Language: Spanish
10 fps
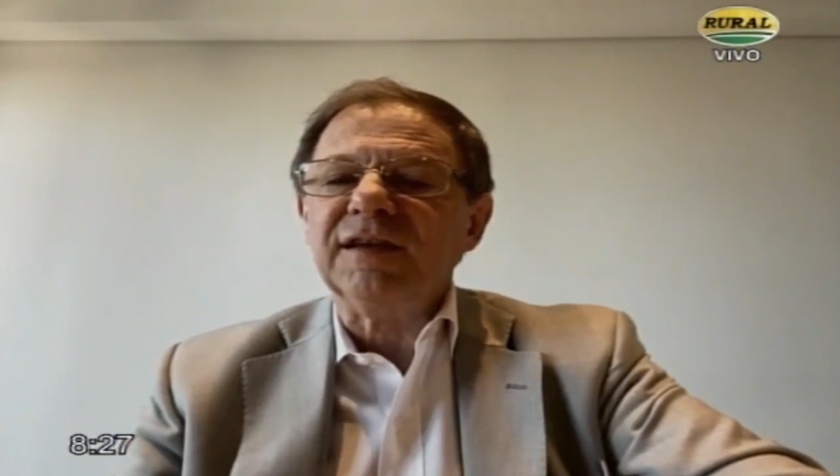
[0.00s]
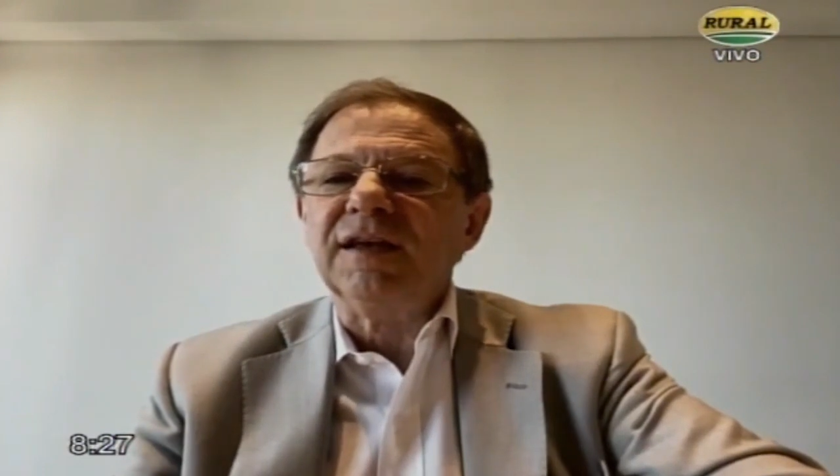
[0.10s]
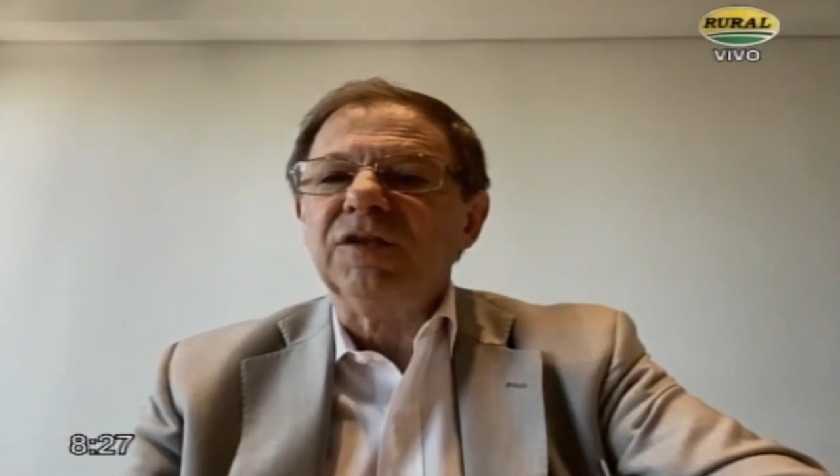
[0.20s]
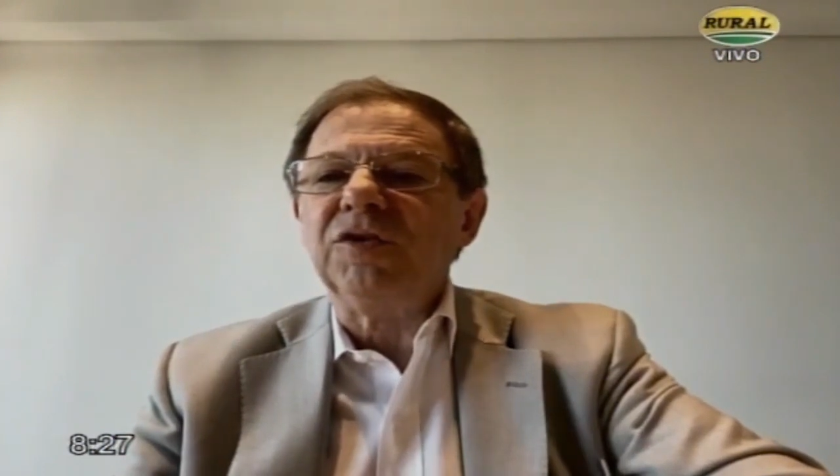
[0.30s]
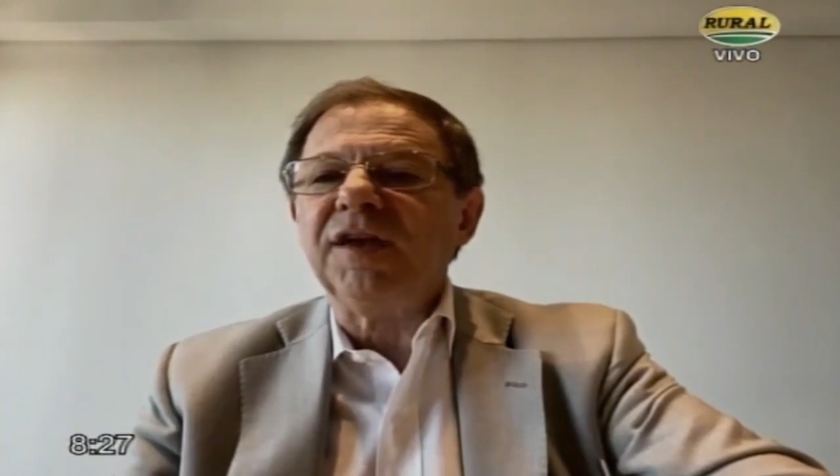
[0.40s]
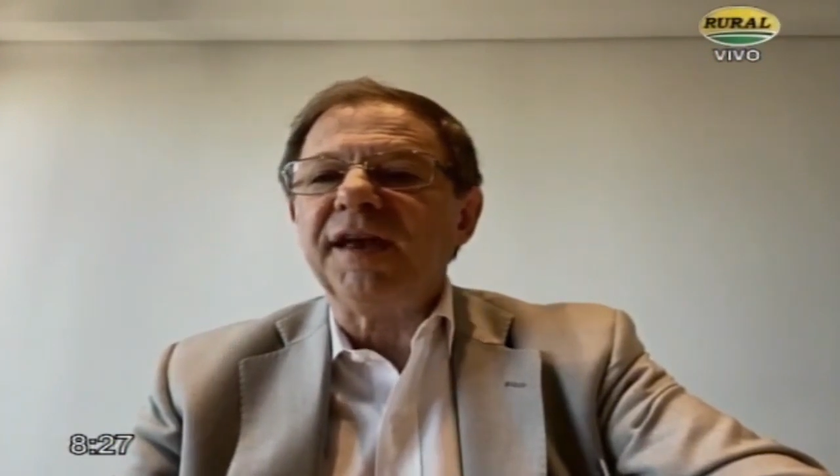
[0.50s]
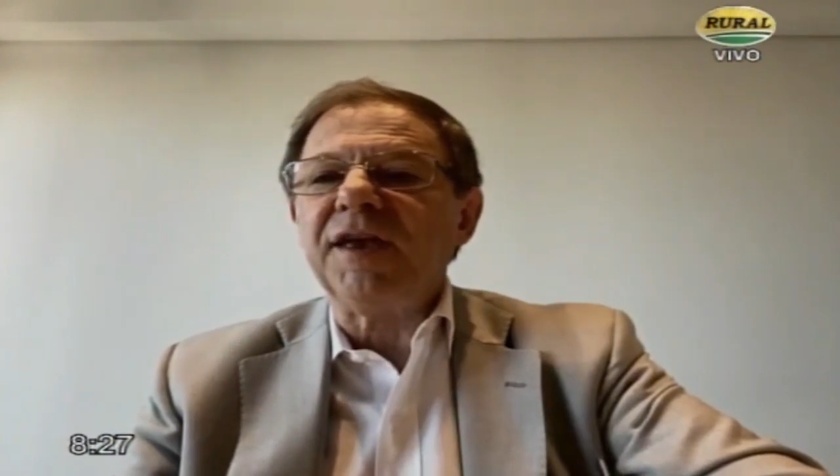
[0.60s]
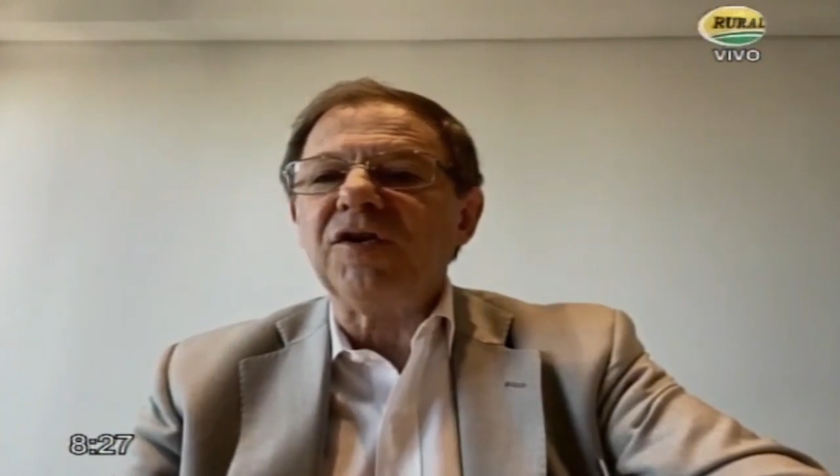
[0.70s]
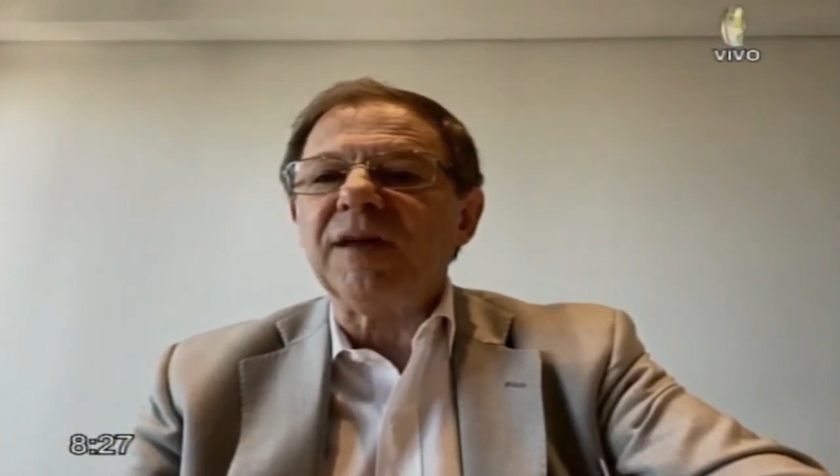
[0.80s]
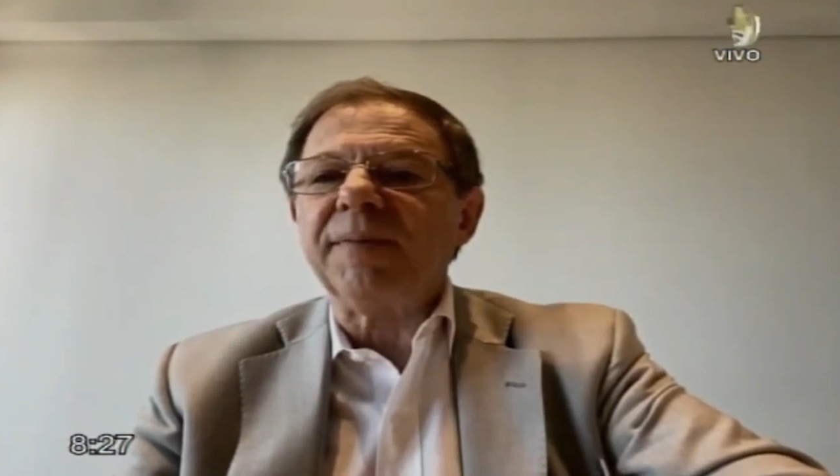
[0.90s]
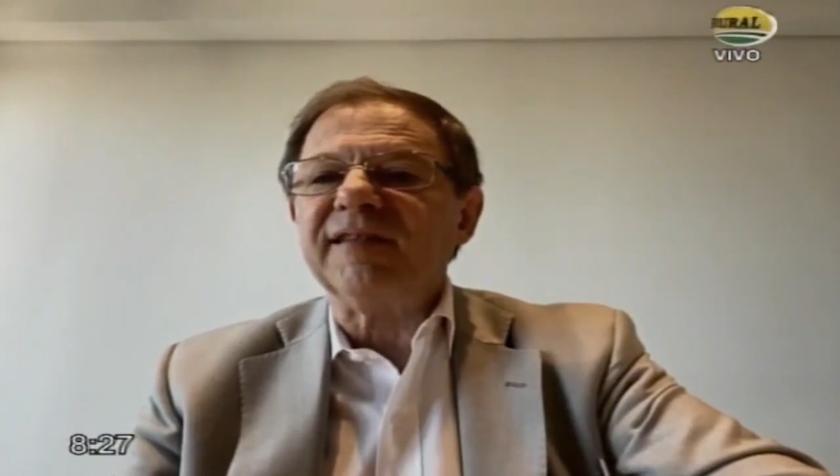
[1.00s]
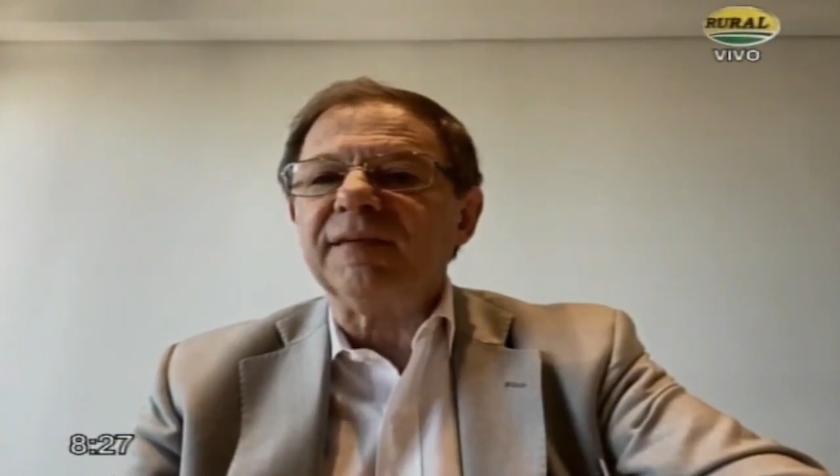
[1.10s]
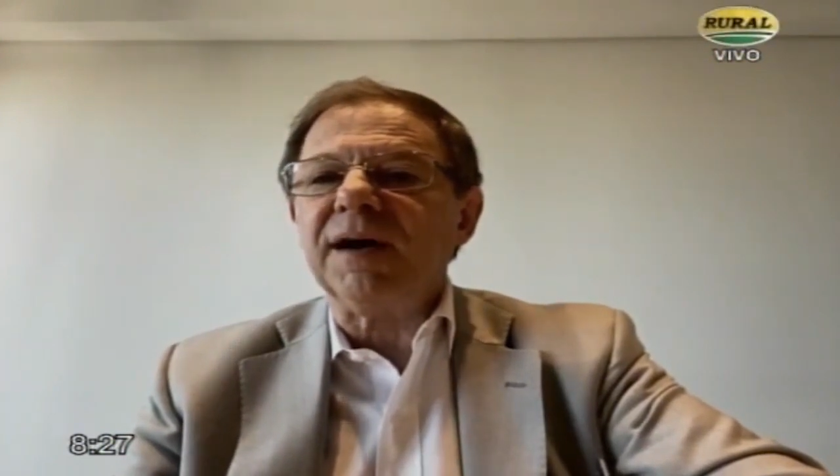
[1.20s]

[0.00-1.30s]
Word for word: donde hay años que parecen más